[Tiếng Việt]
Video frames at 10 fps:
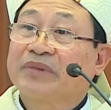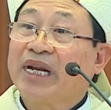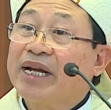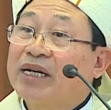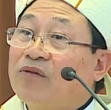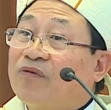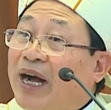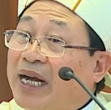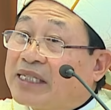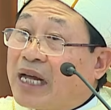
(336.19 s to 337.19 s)
Đây không
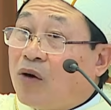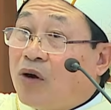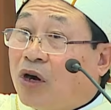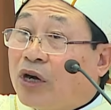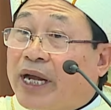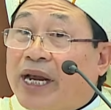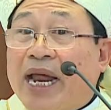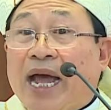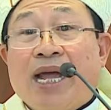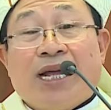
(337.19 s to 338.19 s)
phải giáo hội hay
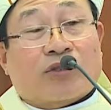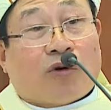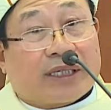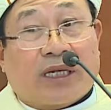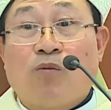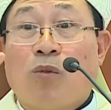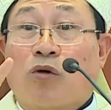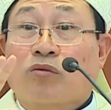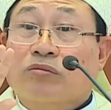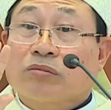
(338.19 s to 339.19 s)
là tòa giáo mục